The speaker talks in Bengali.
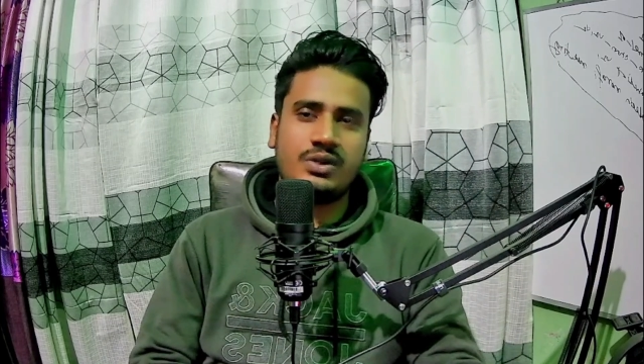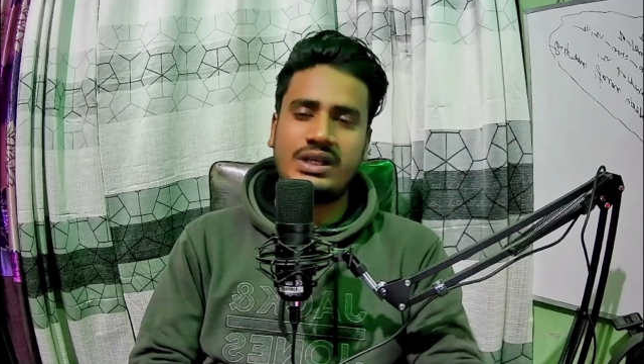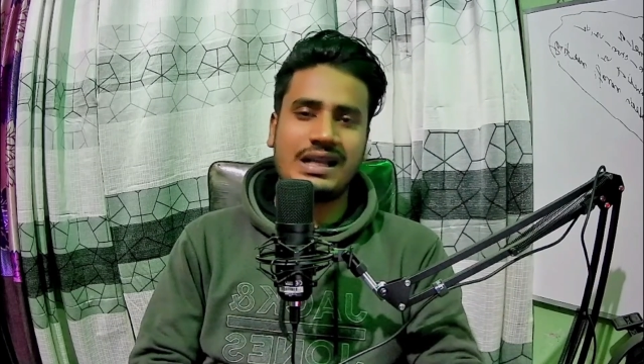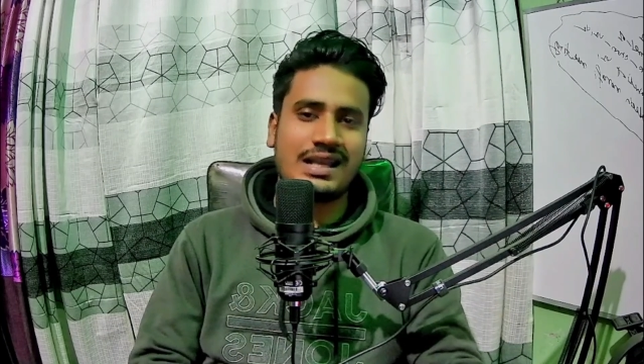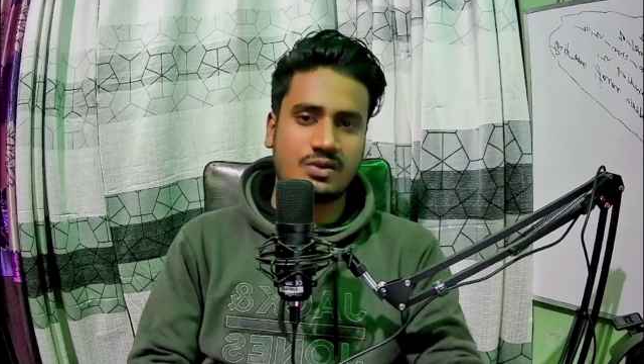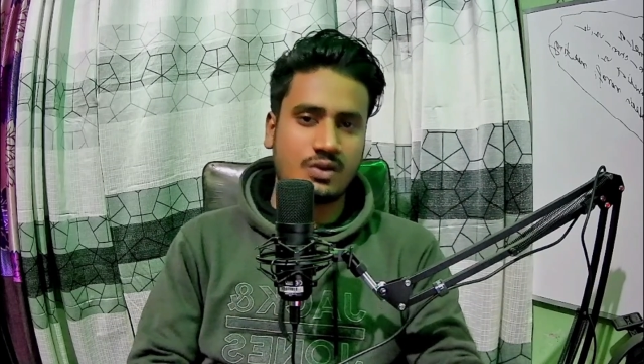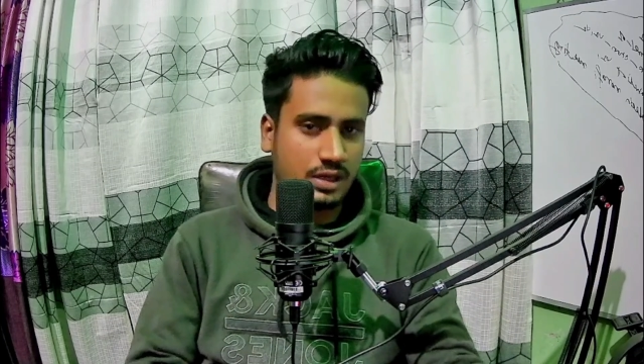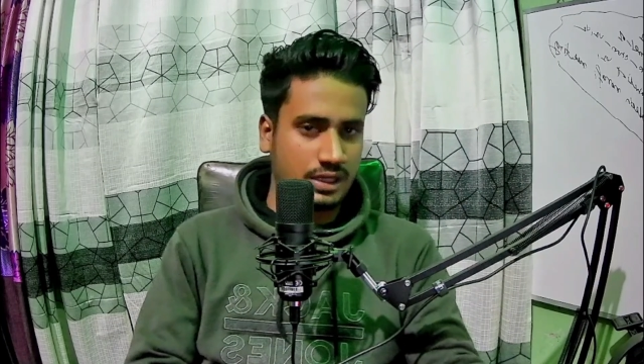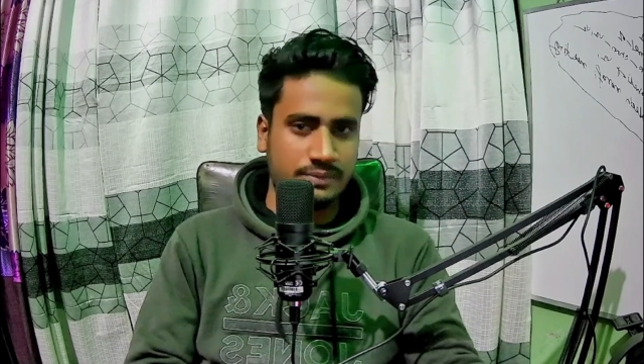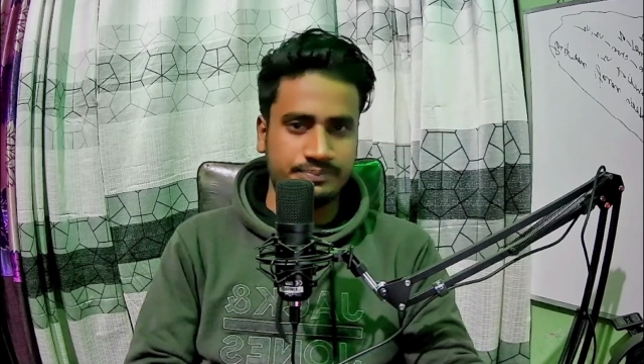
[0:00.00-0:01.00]
ওইটা কাজ
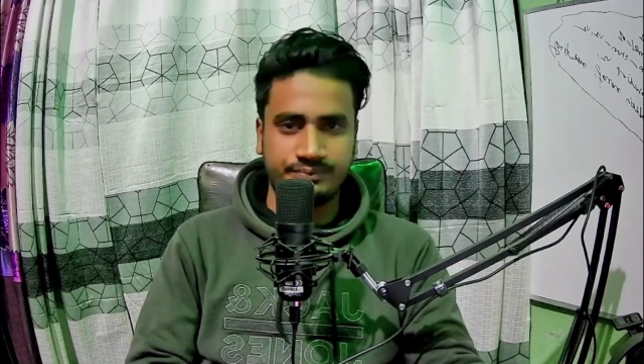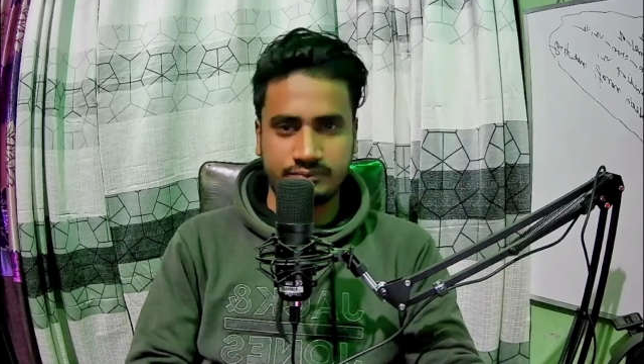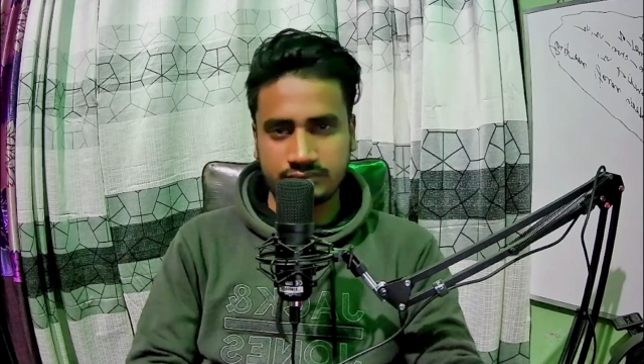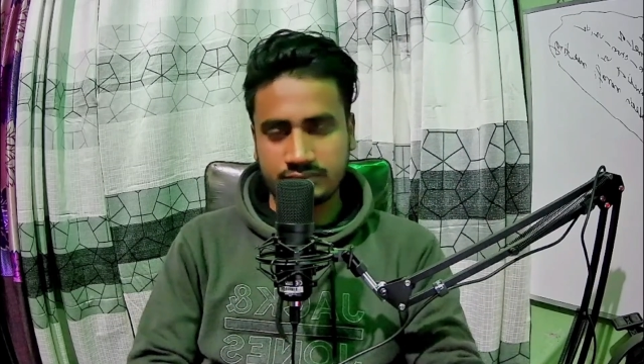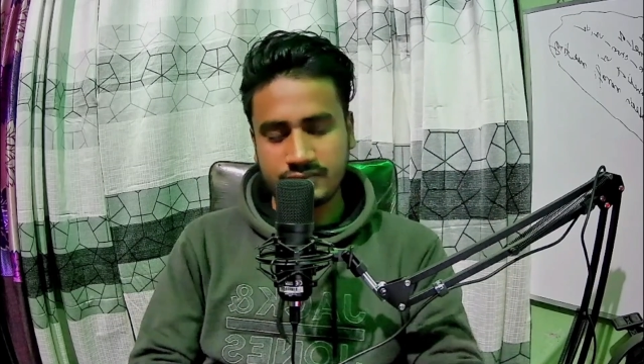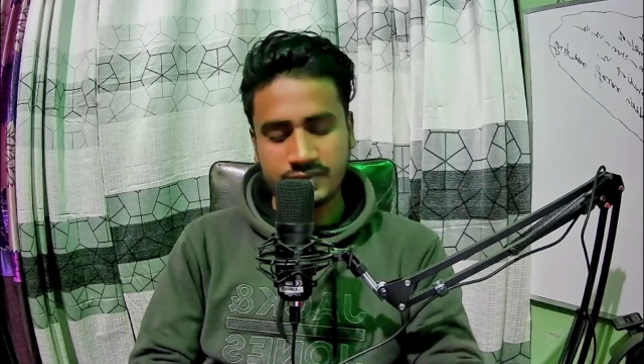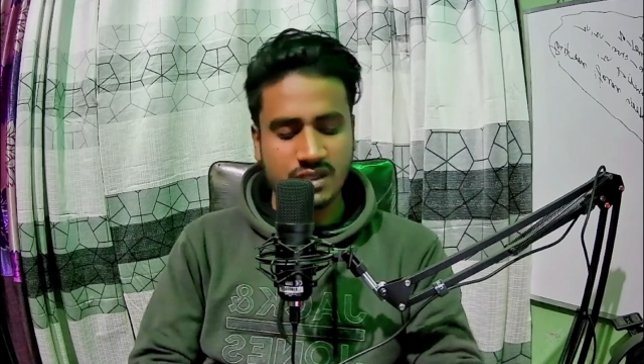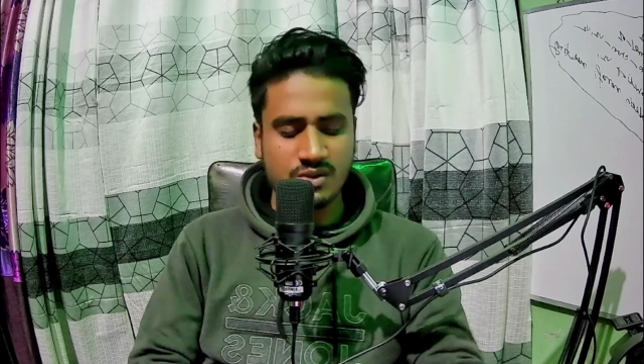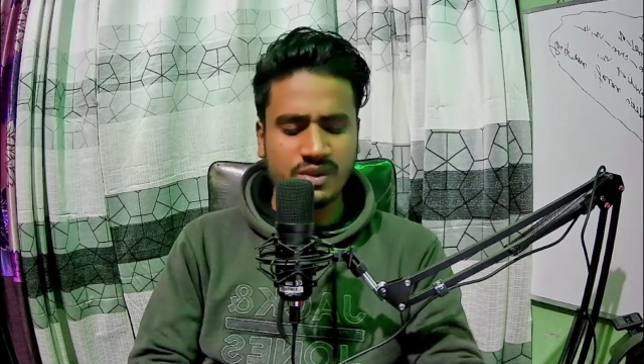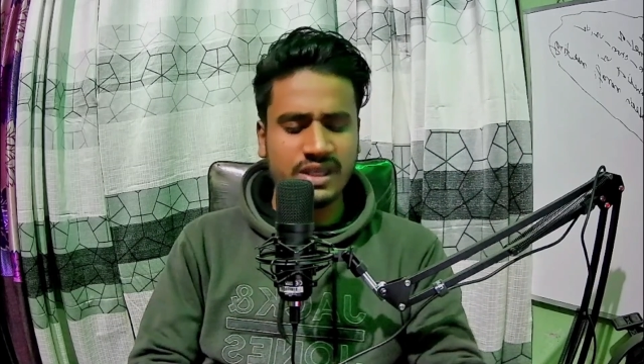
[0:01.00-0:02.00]
করে না
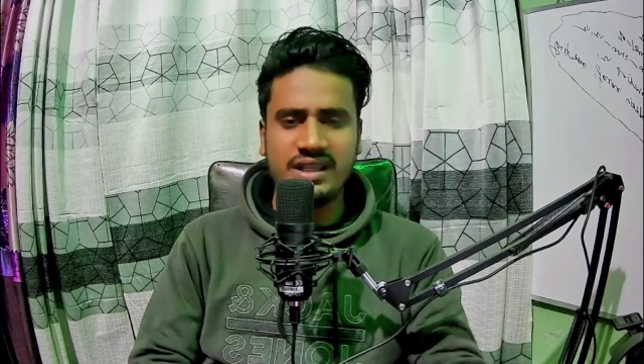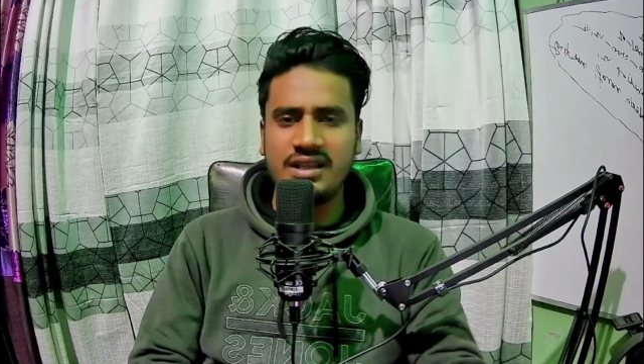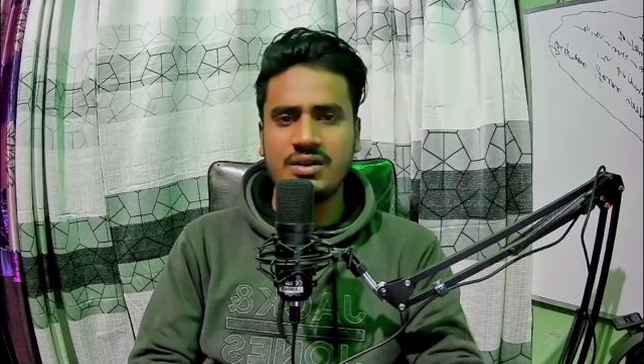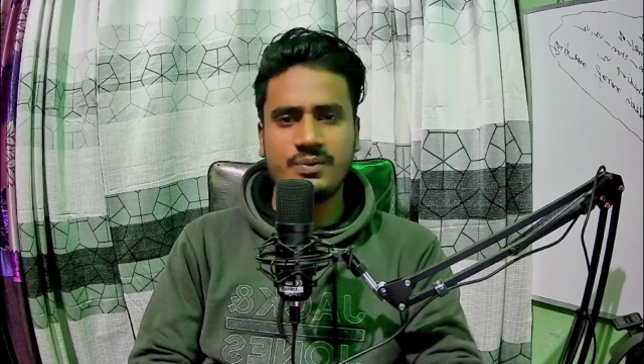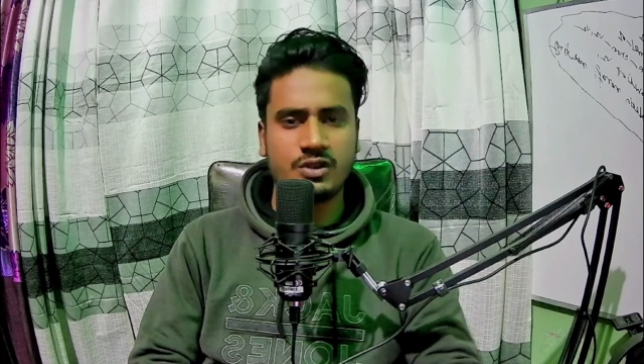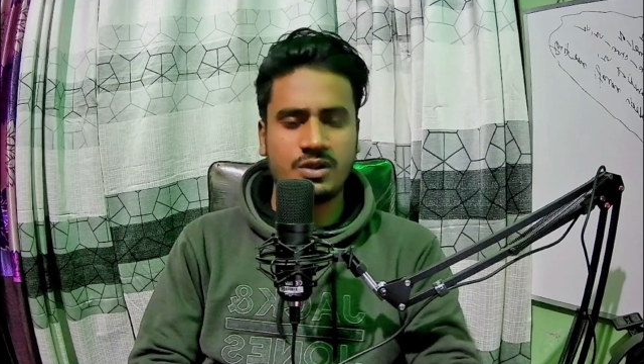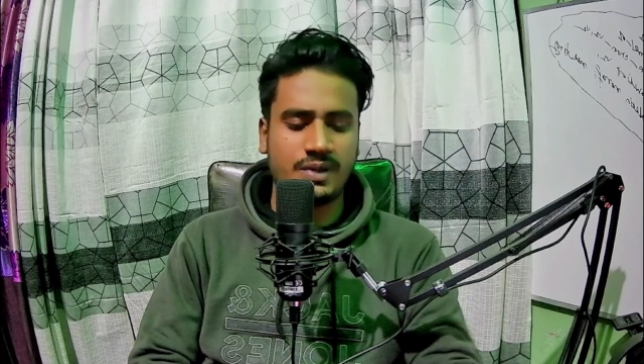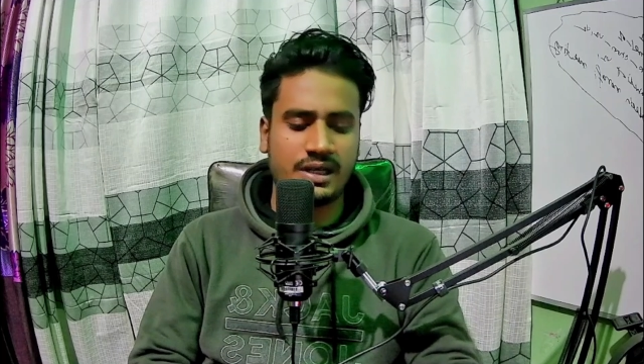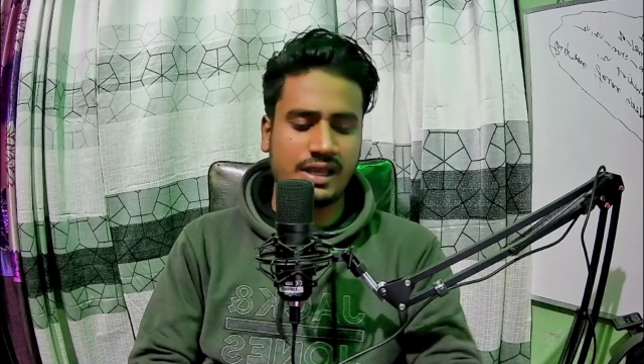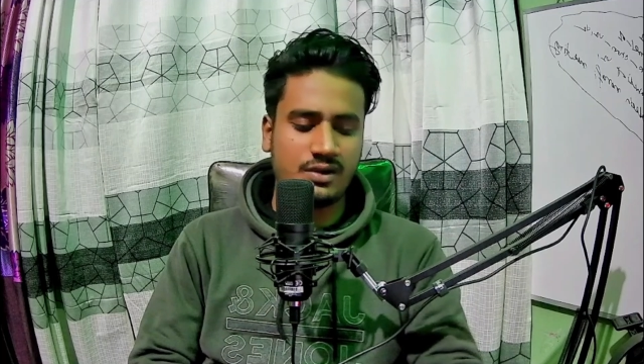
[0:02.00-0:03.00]
সো এইটাই হলো প্রথম
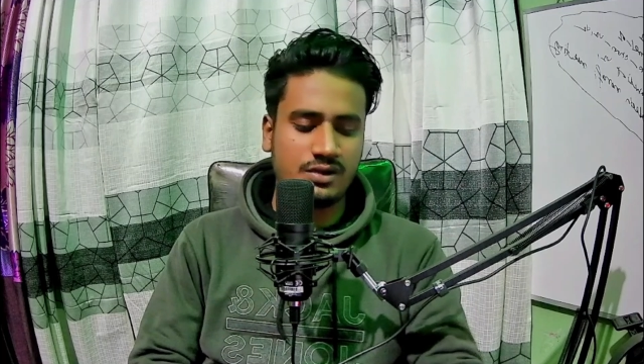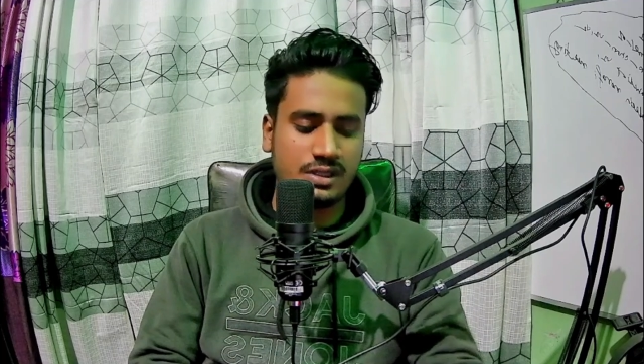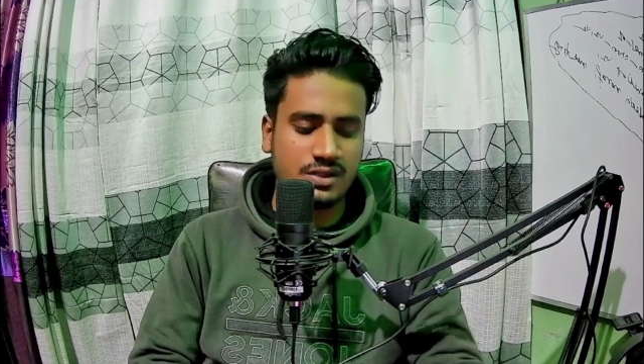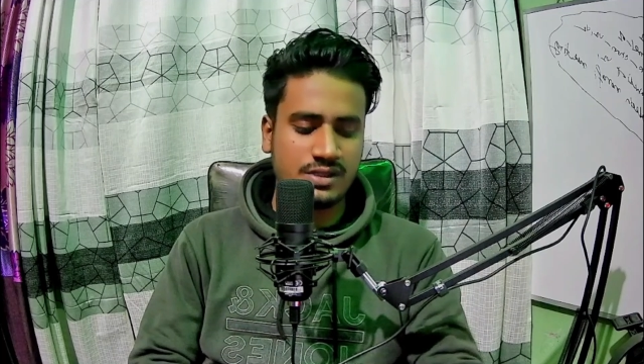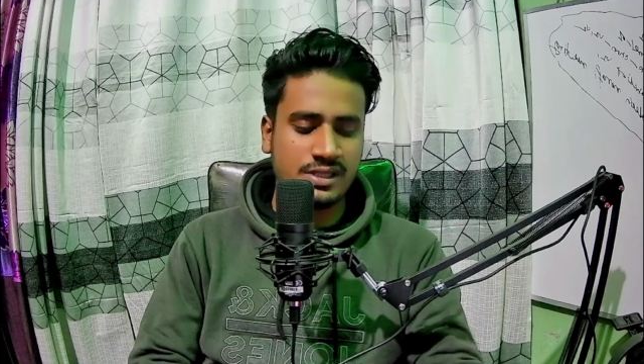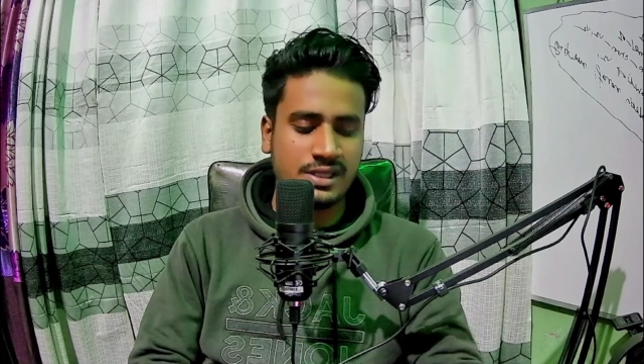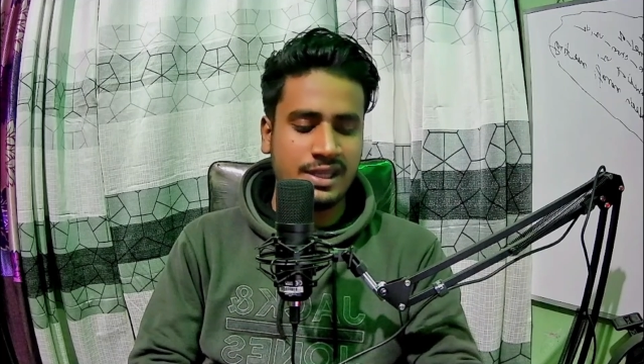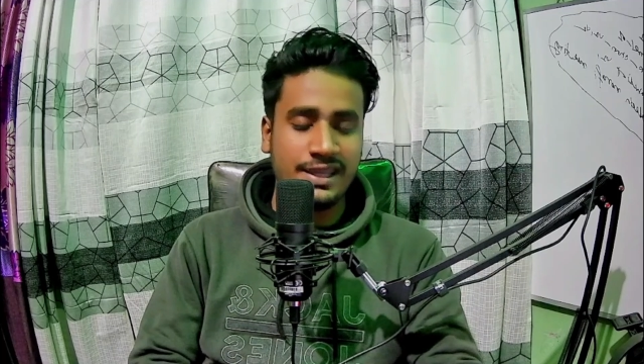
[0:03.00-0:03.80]
পার্ট এখন কথা হচ্ছে যে